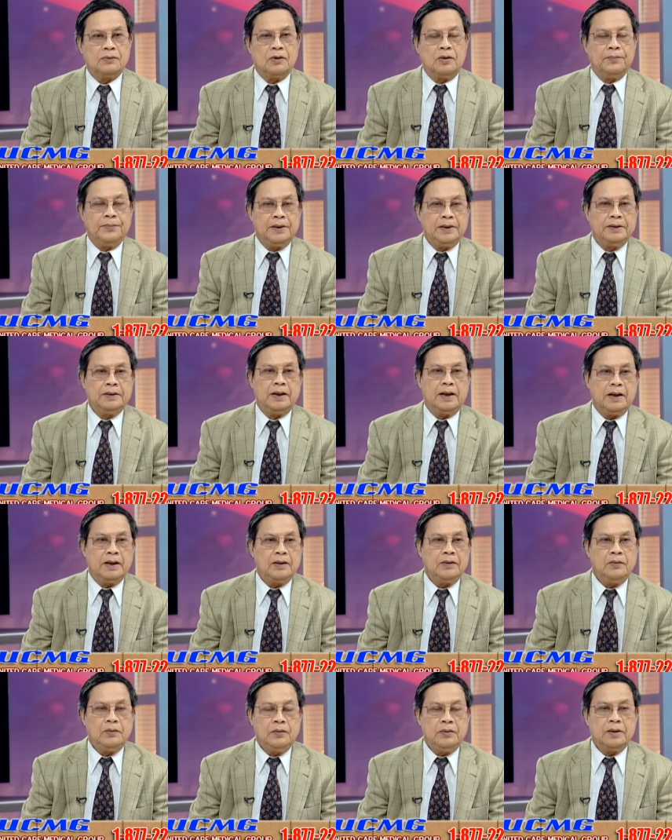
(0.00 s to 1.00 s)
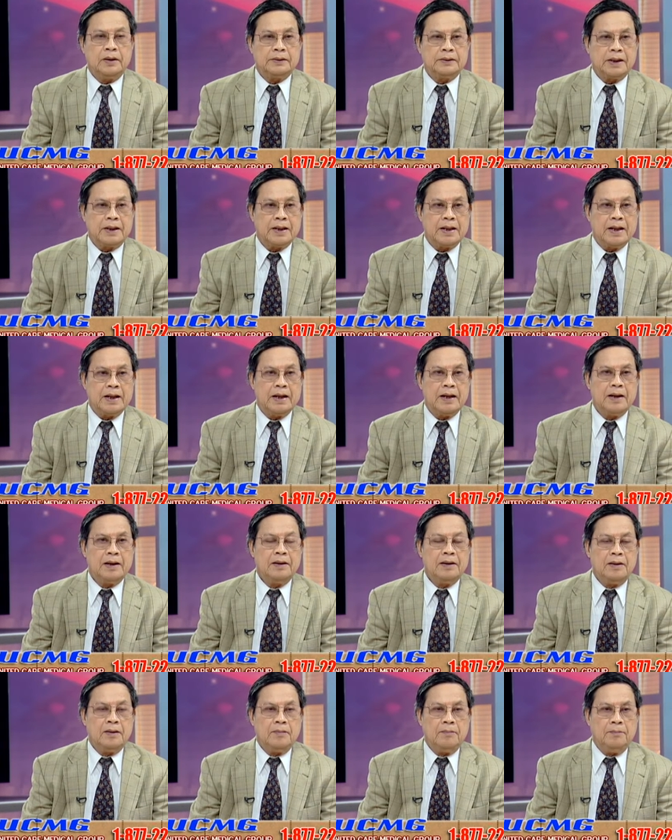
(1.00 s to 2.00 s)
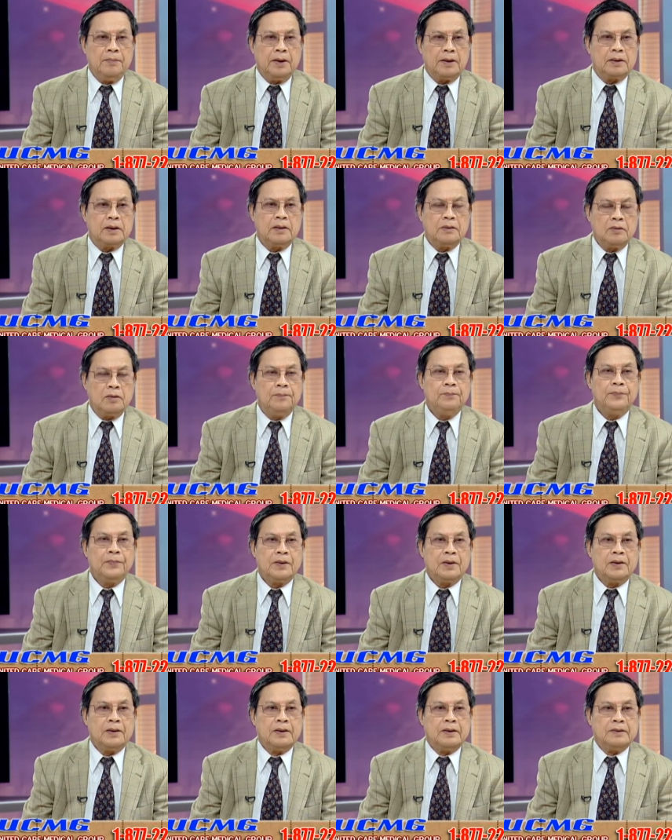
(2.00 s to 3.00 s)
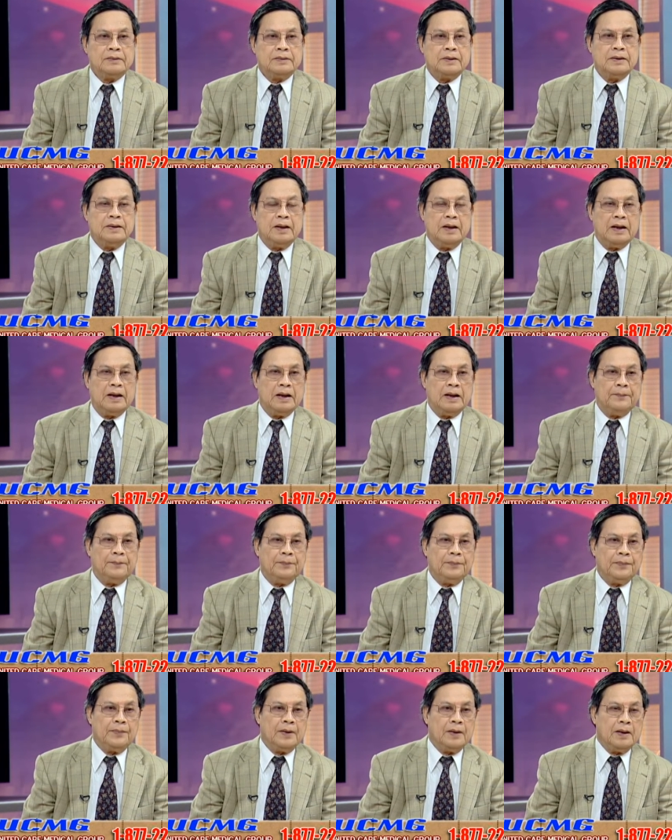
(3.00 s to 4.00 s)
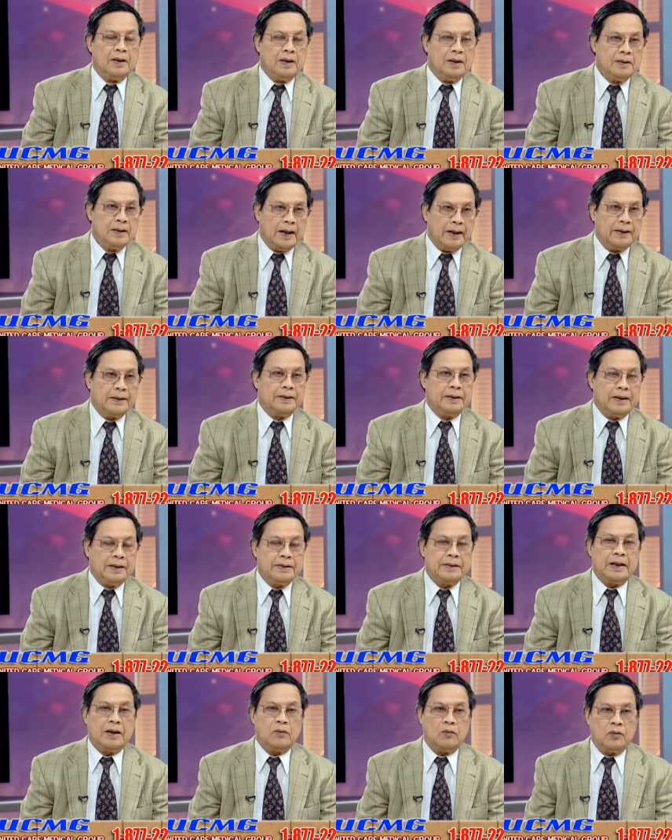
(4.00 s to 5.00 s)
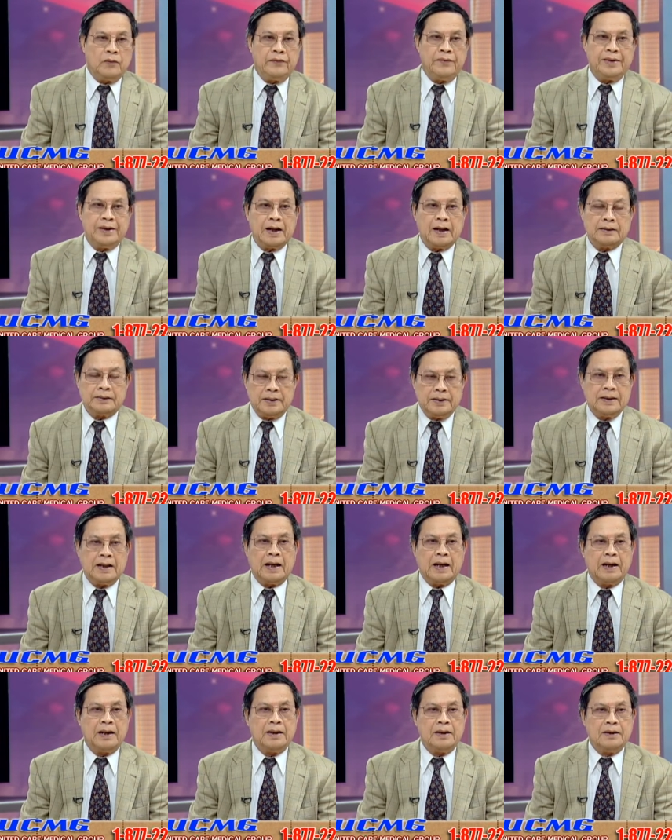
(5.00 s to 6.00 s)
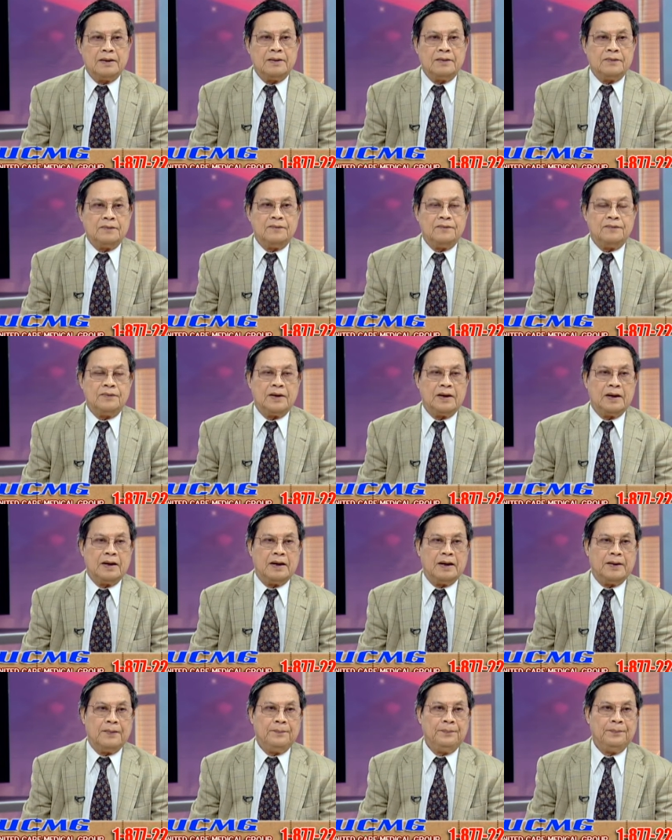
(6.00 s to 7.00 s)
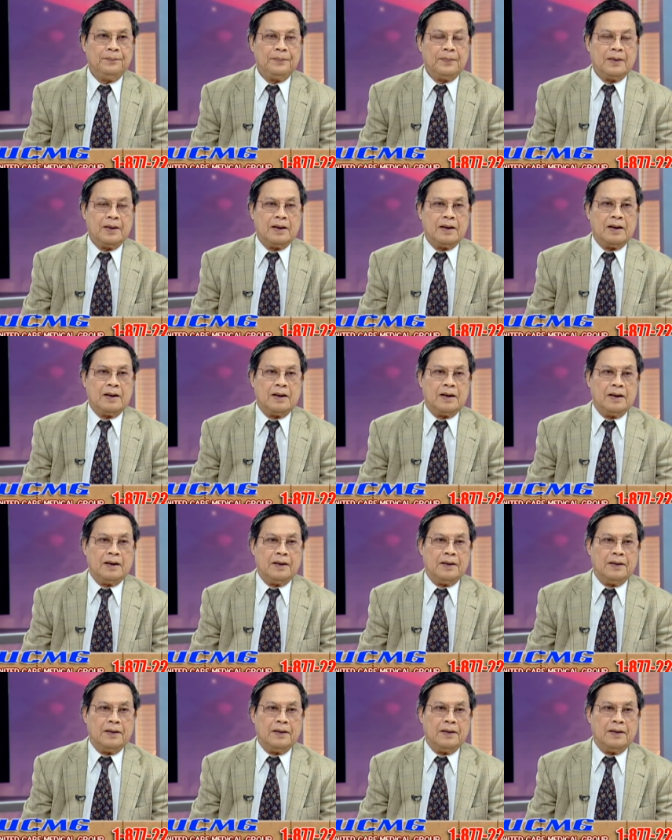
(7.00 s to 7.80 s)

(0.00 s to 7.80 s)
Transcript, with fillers: hợp y tế United Care Medical Group xin được hân hạnh kính chào quý vị khán thính giả và à,